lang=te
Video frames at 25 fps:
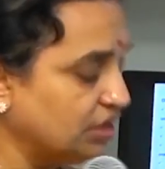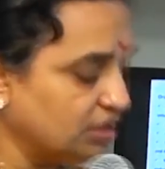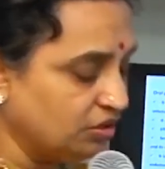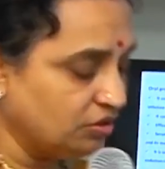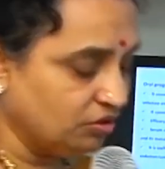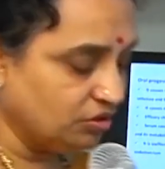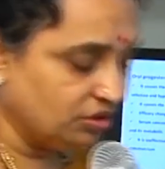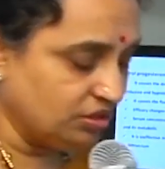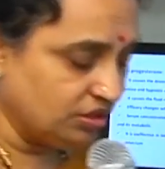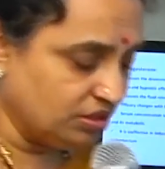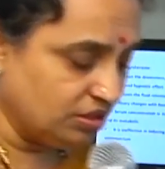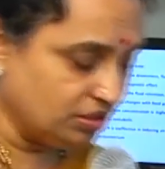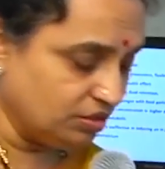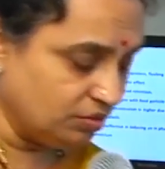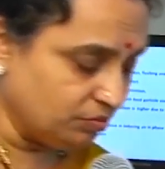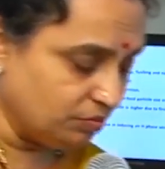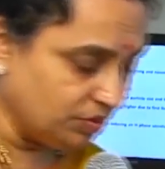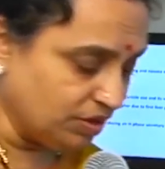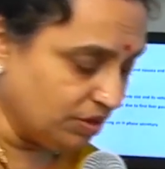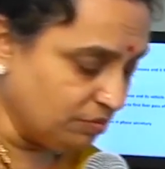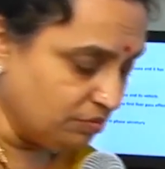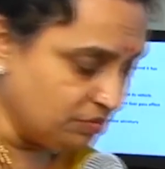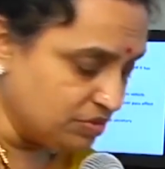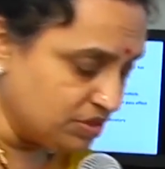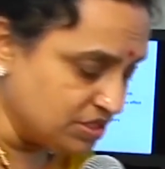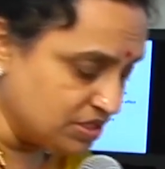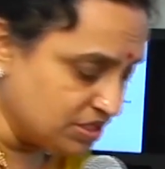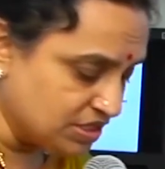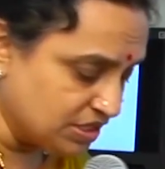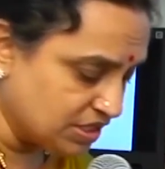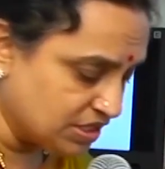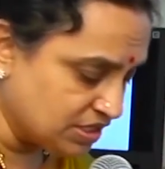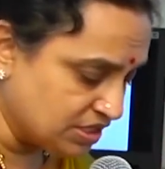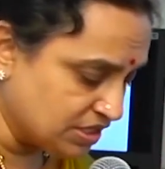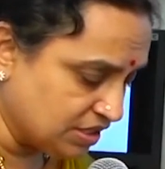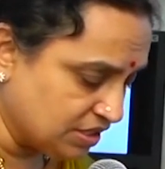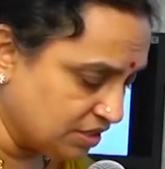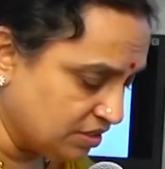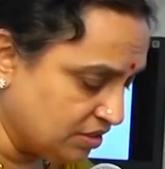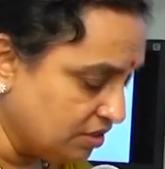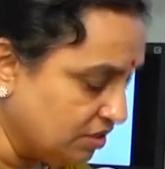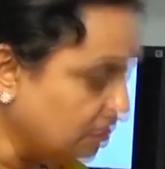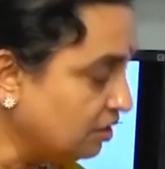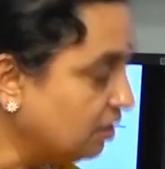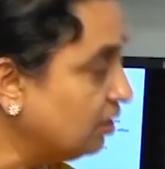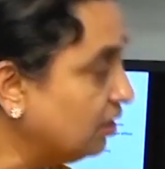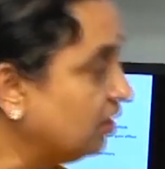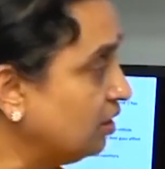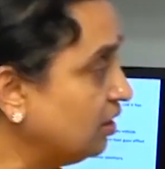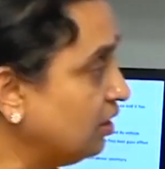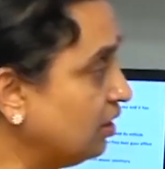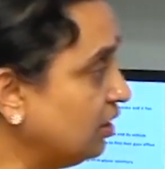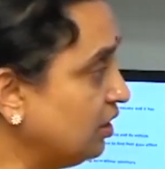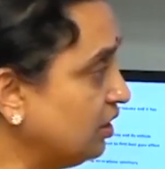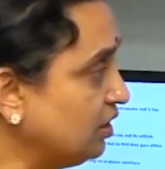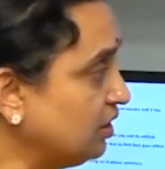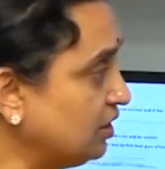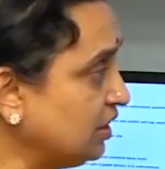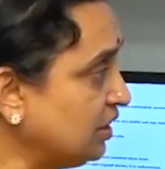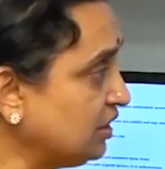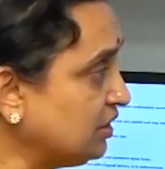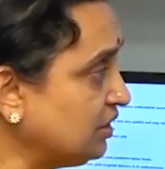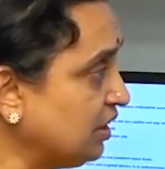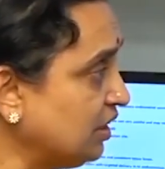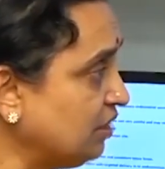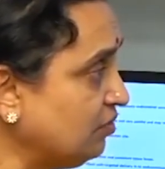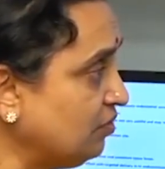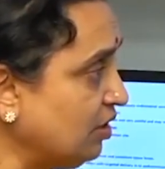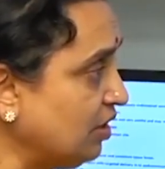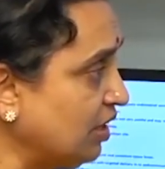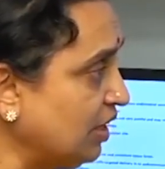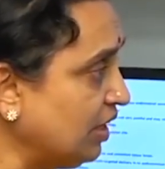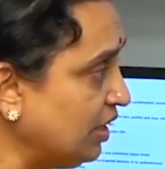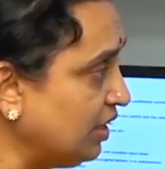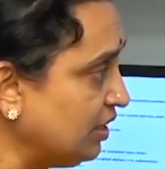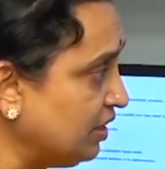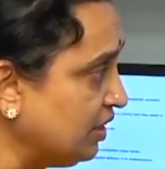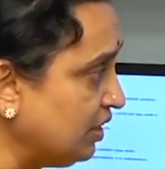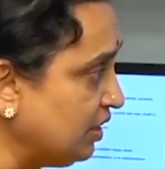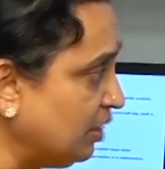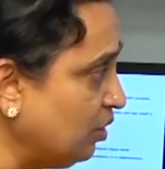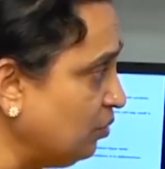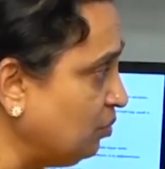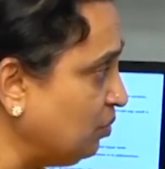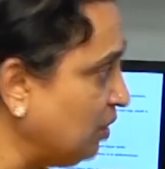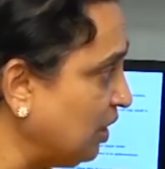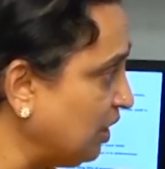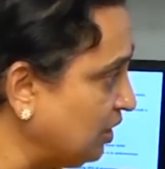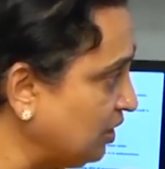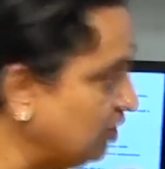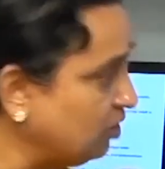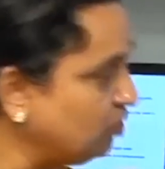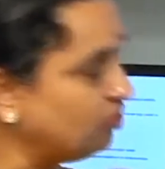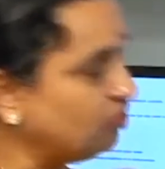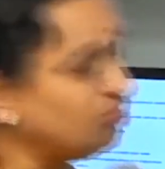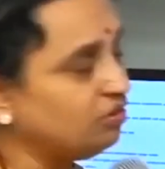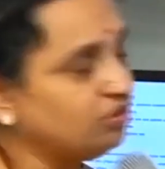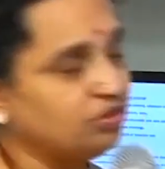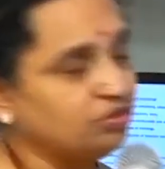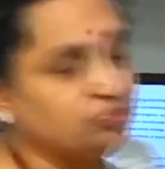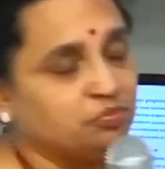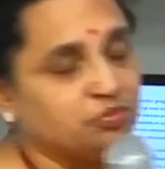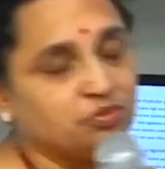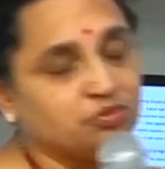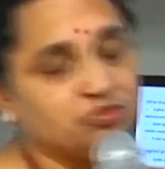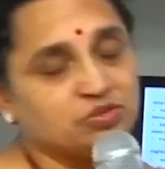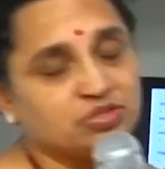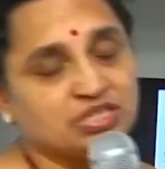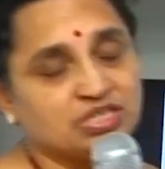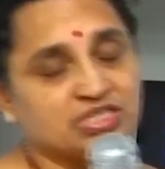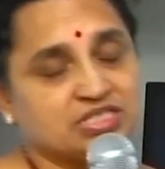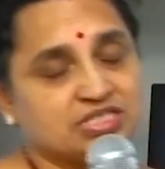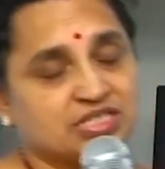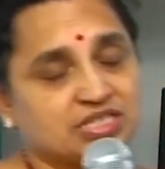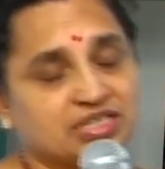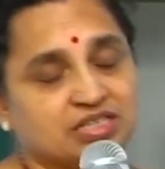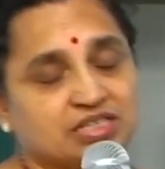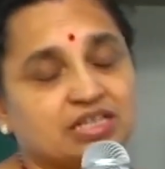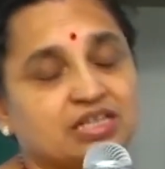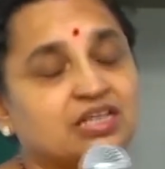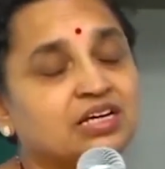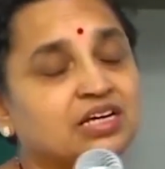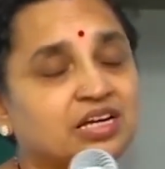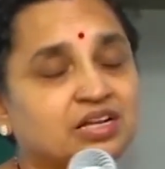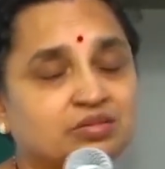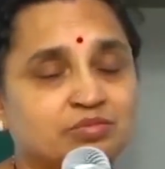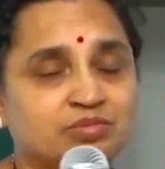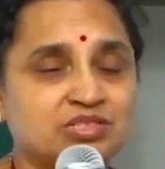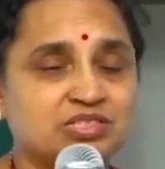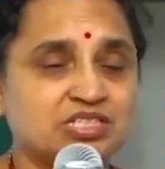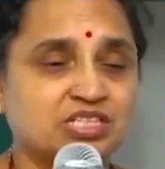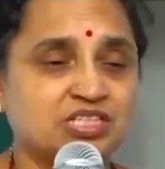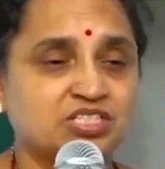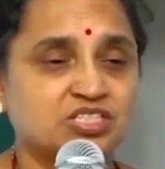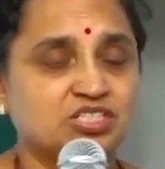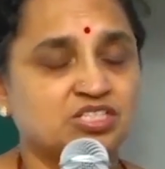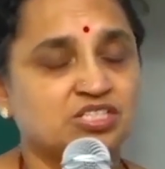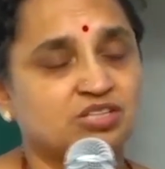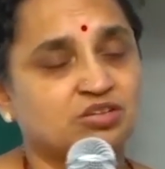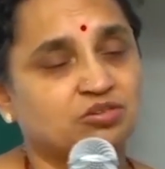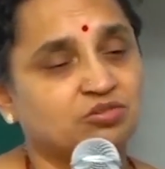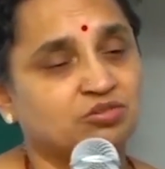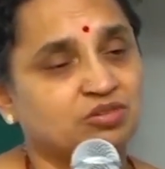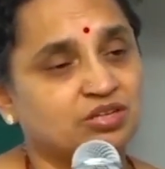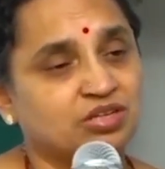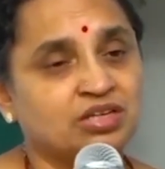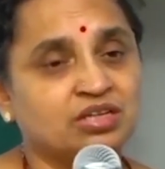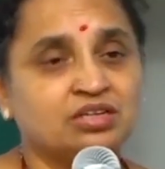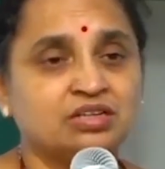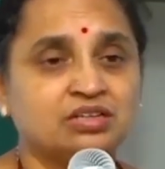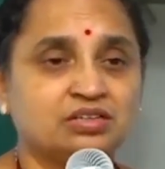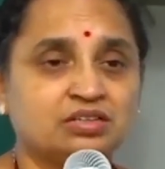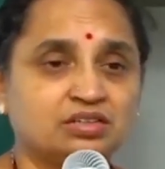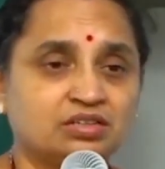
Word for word: రెండోది మనం ఇంజెక్షన్ ఇంజెక్షన్ వల్ల ఏంటంటే బ్లడ్లో ఇంప్రూవ్ చేస్తుంది గర్భసంచిలో కూడా